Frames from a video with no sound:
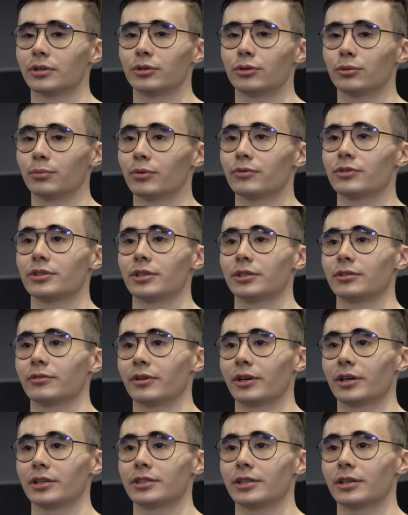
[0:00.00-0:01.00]
я думаю, все
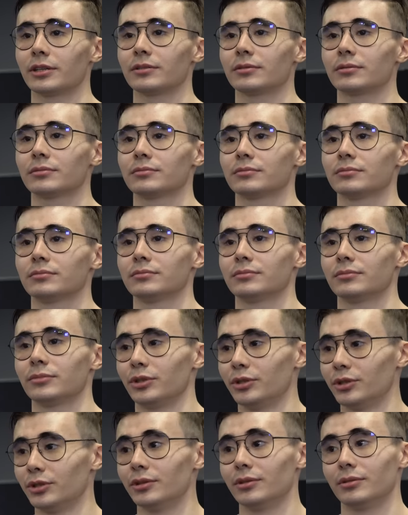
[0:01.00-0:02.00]
этого хотят.
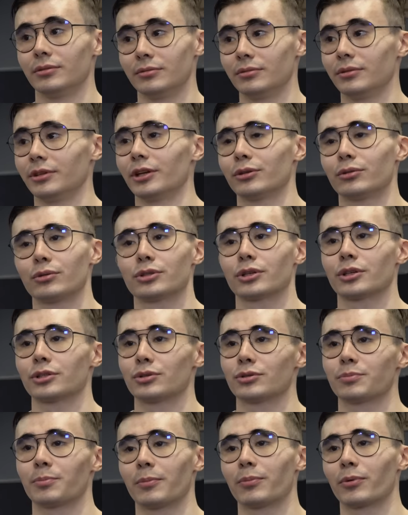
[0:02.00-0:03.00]
И я тоже
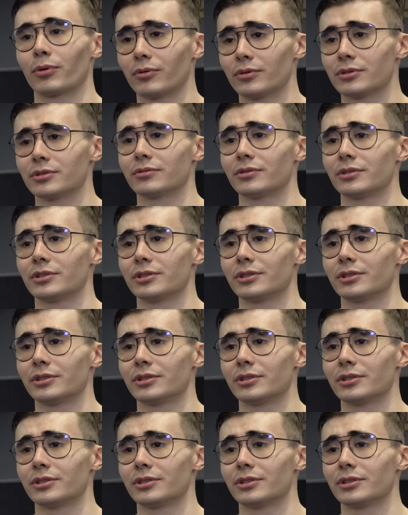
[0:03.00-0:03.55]
хочу попробовать свои